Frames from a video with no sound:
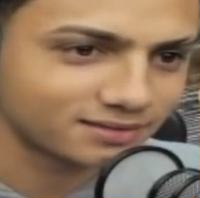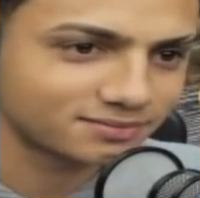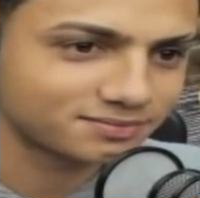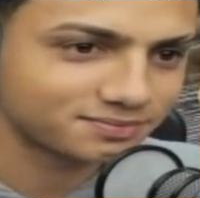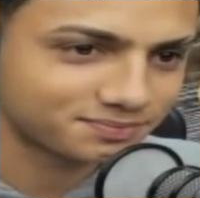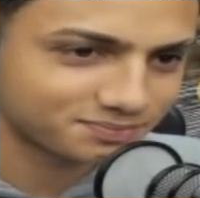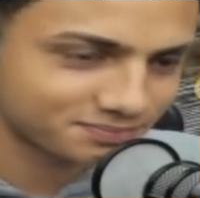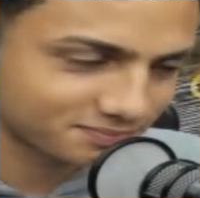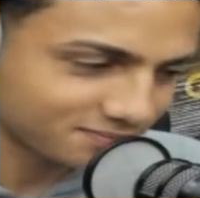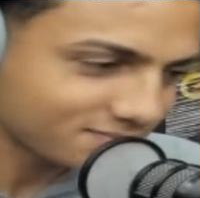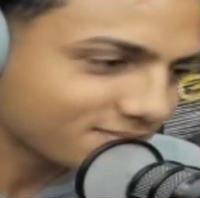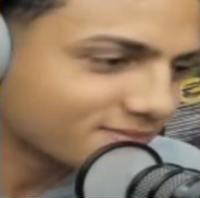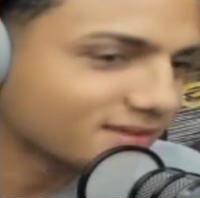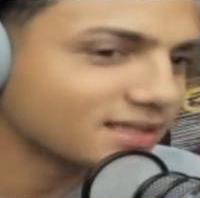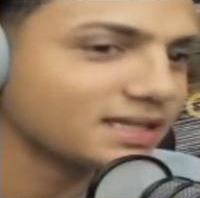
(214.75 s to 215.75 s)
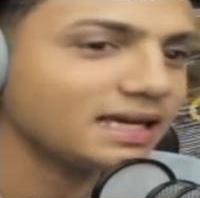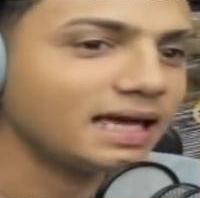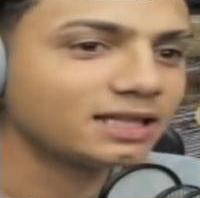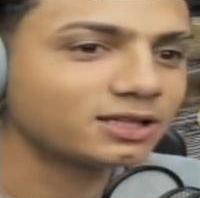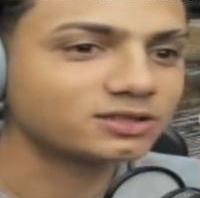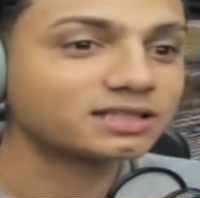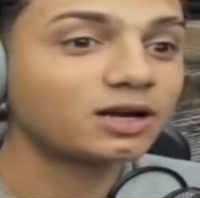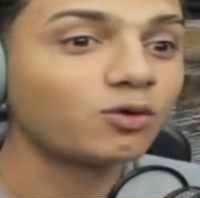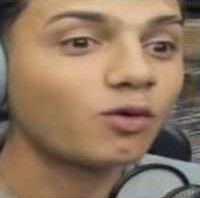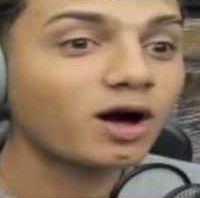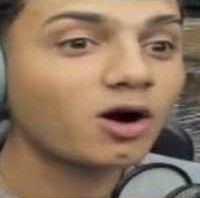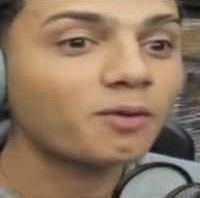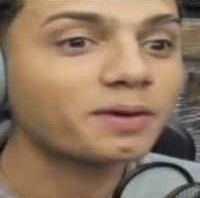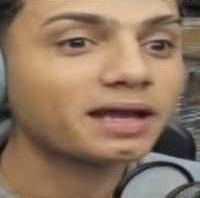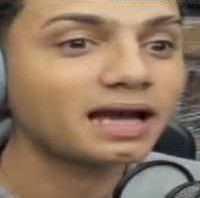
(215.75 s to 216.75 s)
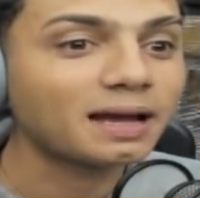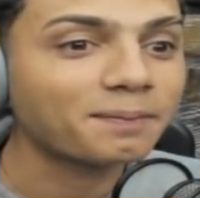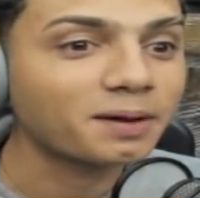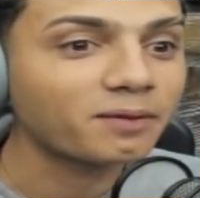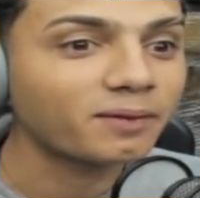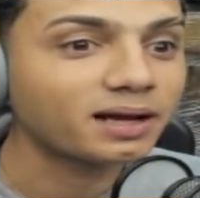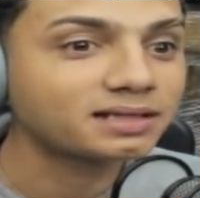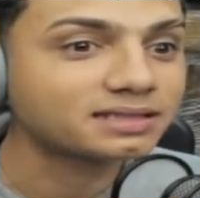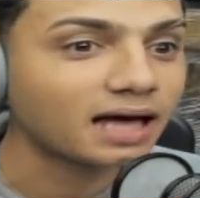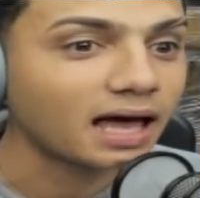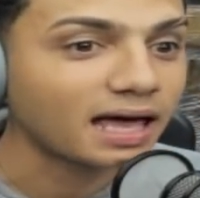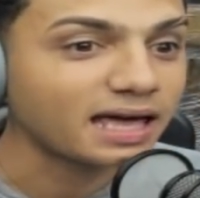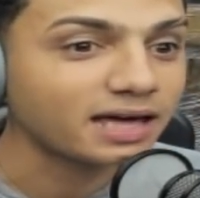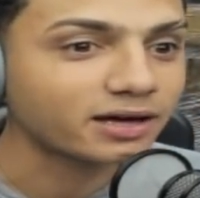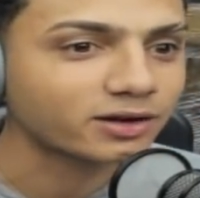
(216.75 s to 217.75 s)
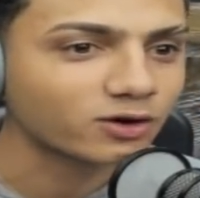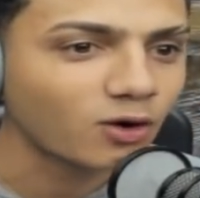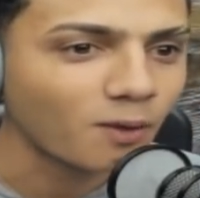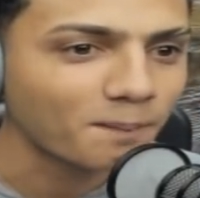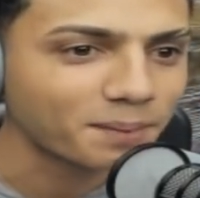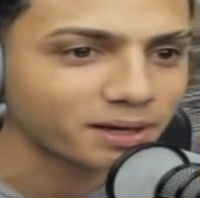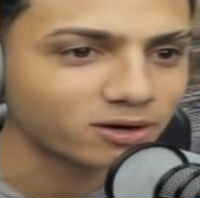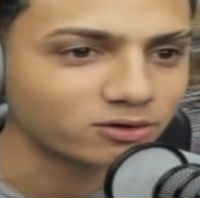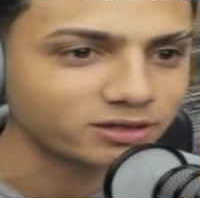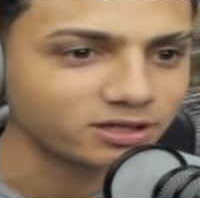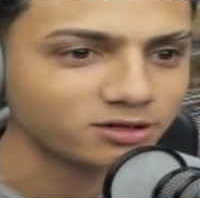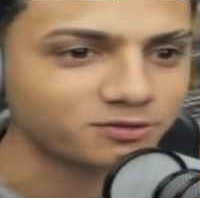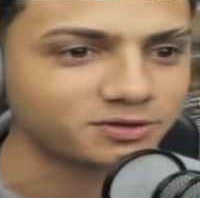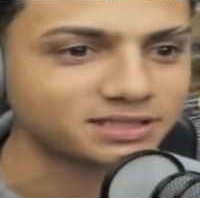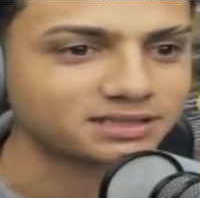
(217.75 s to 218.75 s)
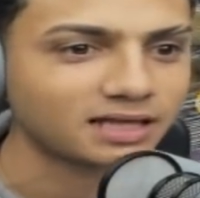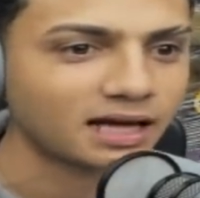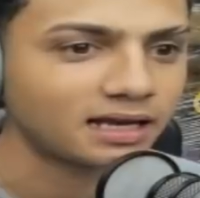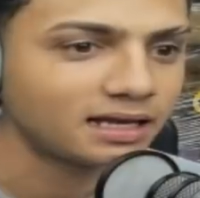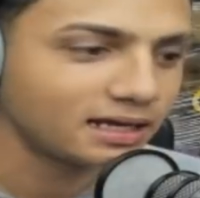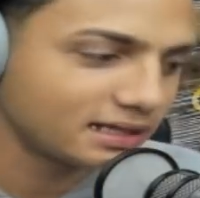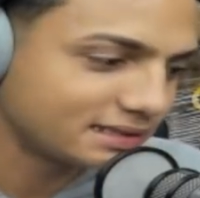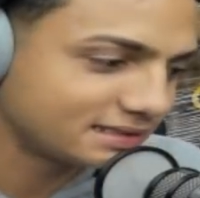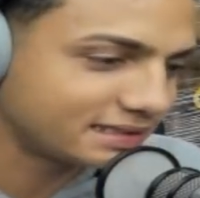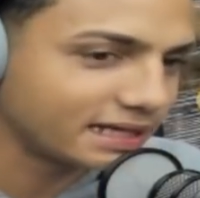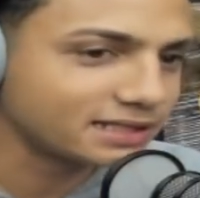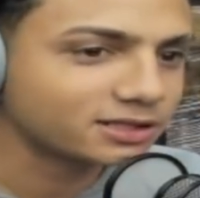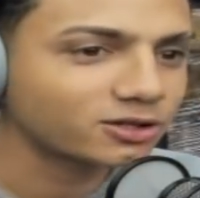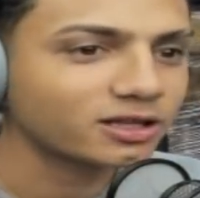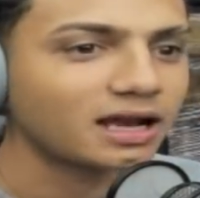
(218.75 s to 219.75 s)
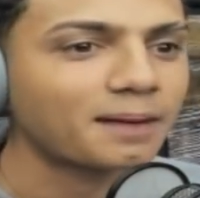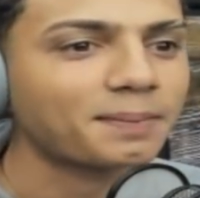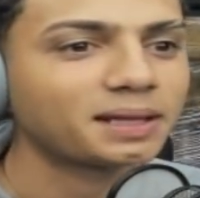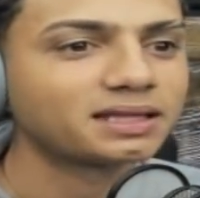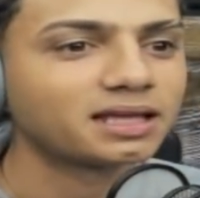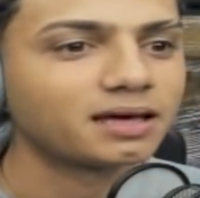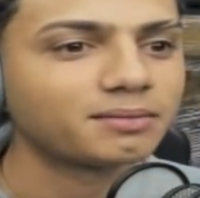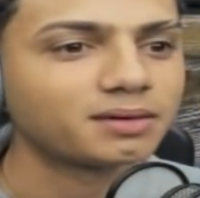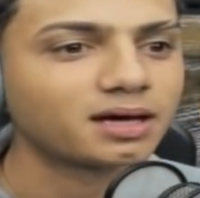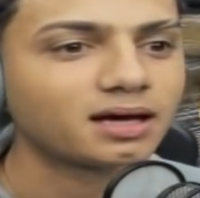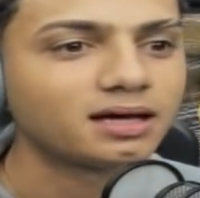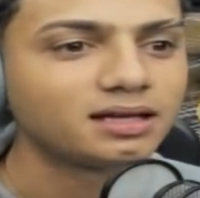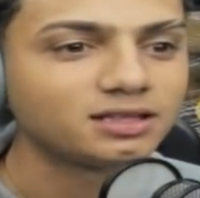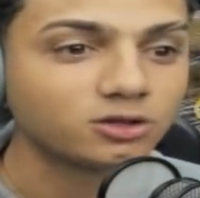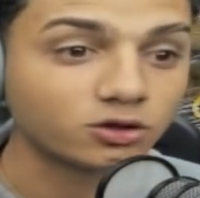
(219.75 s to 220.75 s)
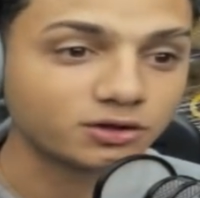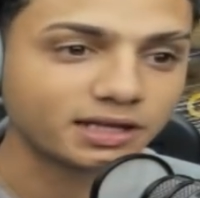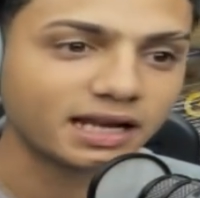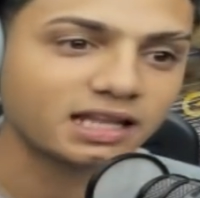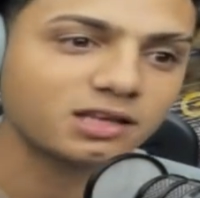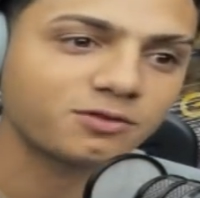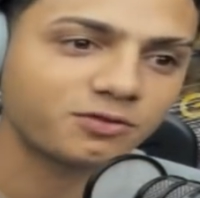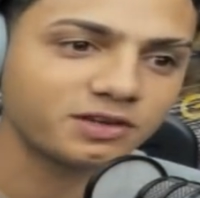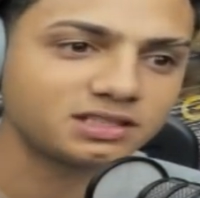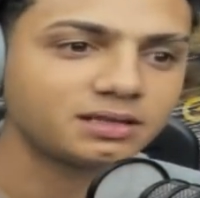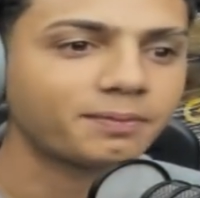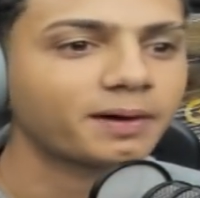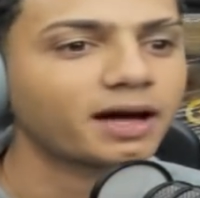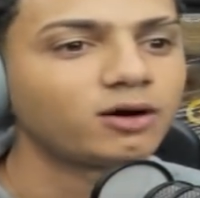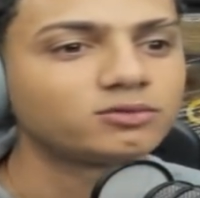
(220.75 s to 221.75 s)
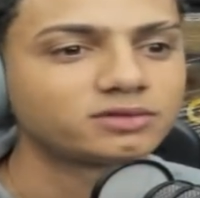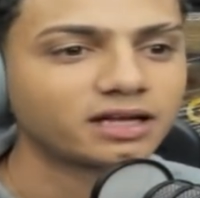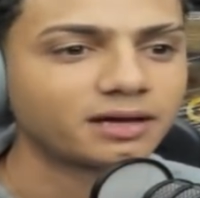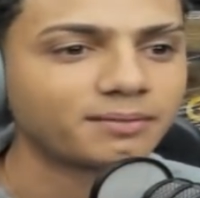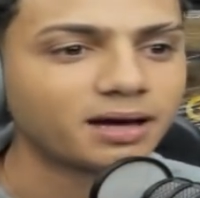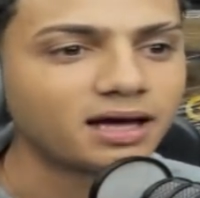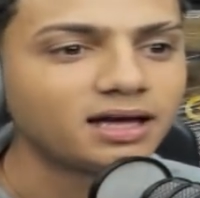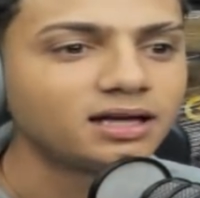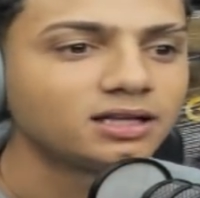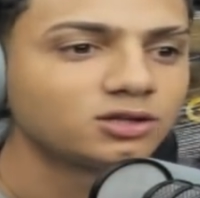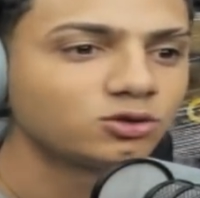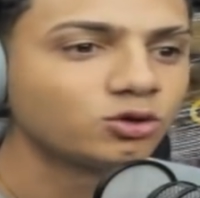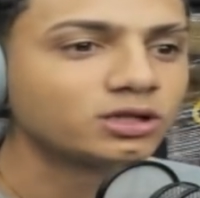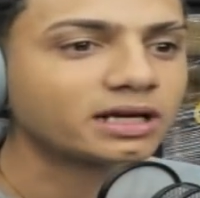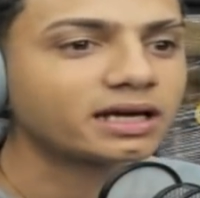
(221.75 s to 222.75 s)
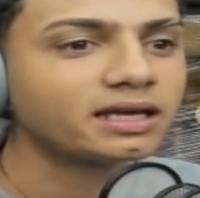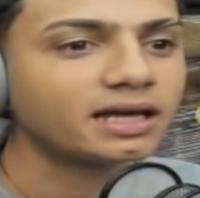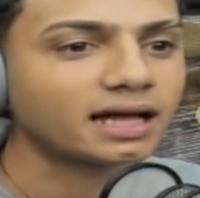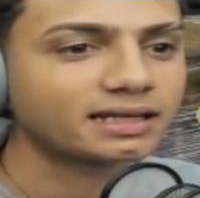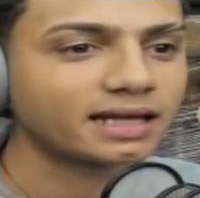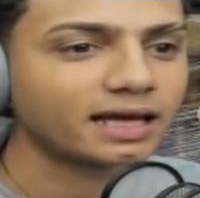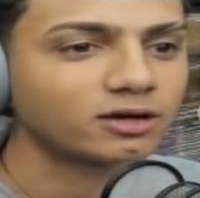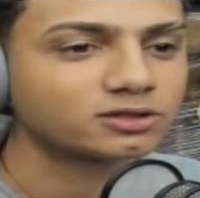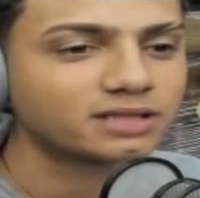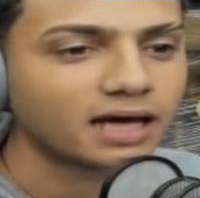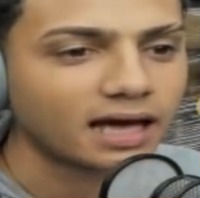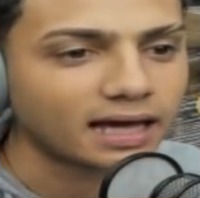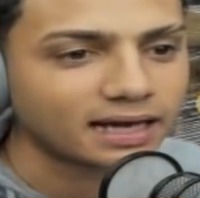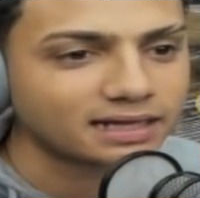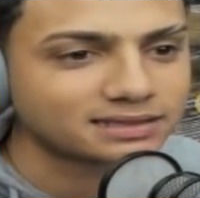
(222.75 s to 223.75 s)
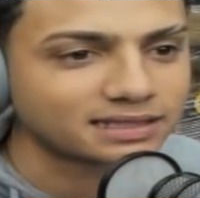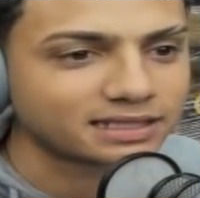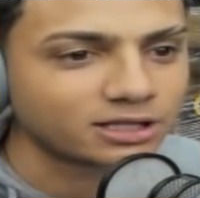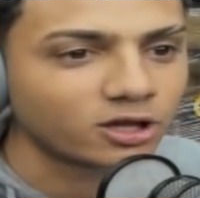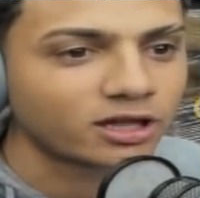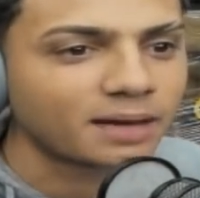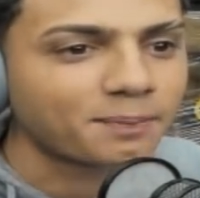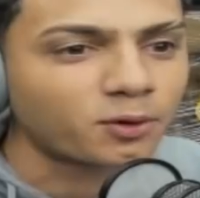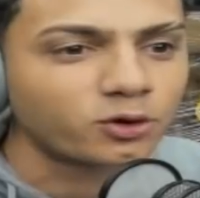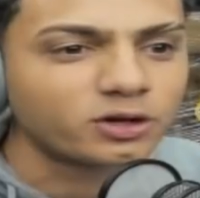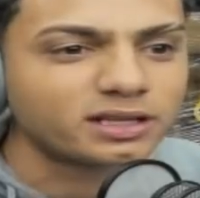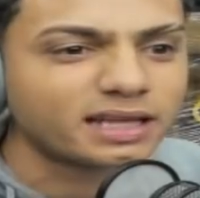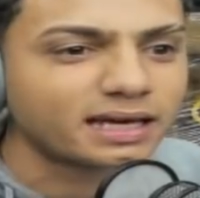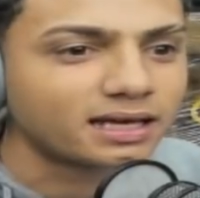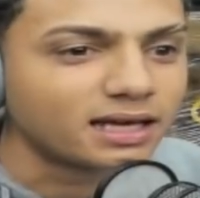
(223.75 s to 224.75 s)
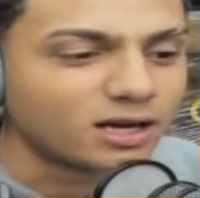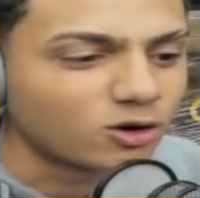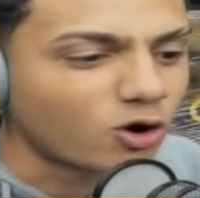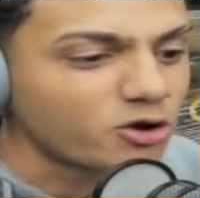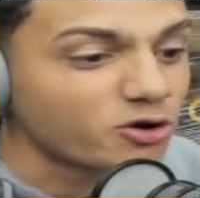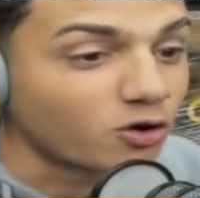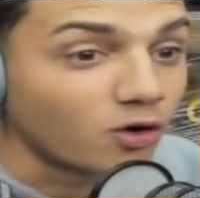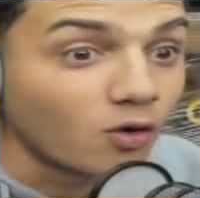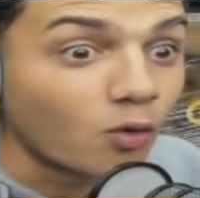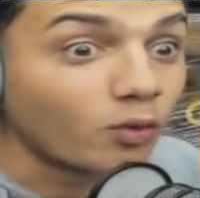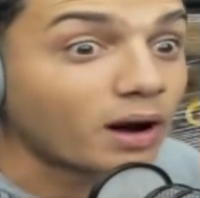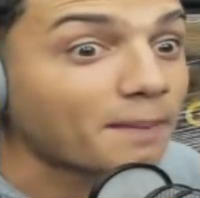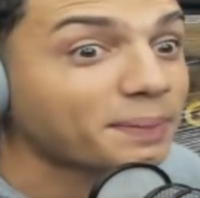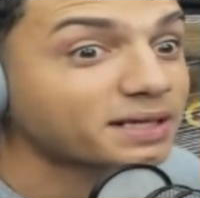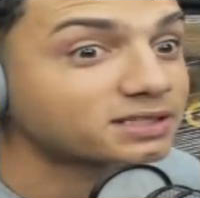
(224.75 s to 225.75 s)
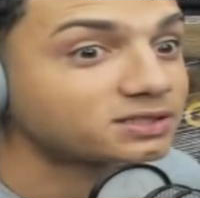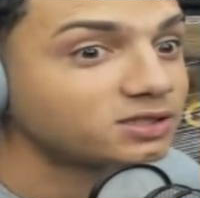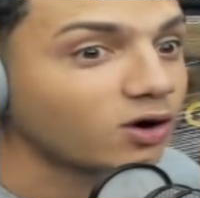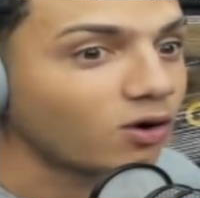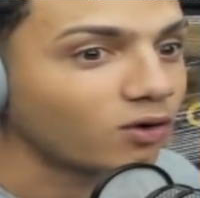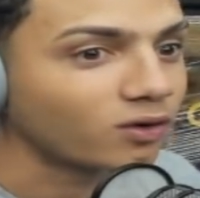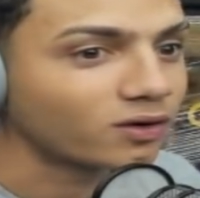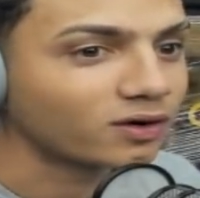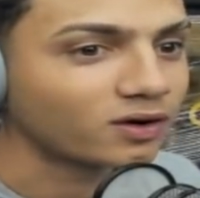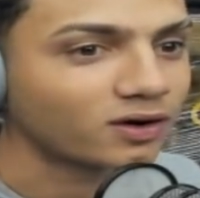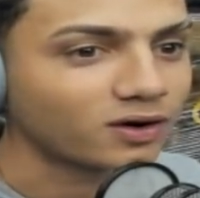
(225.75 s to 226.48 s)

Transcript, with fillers: Sí. Entonces luego viene la perversa y rompe con Nino Freestyle dentro de la pandemia donde era difícil pegar un tema. Tú te quillaste ahí, o sea, en el sentido de poner, de, no, una presión. No,